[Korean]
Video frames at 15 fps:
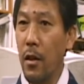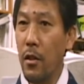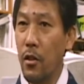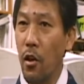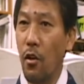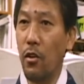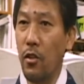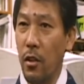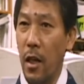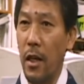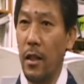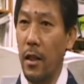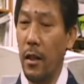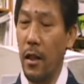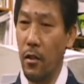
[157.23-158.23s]

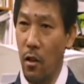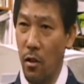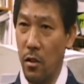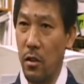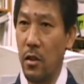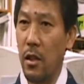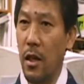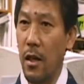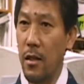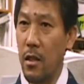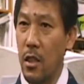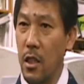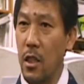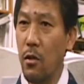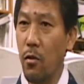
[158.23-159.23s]
정선아리랑의 역사,
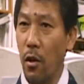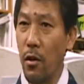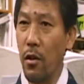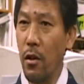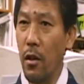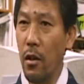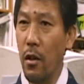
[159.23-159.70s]
시원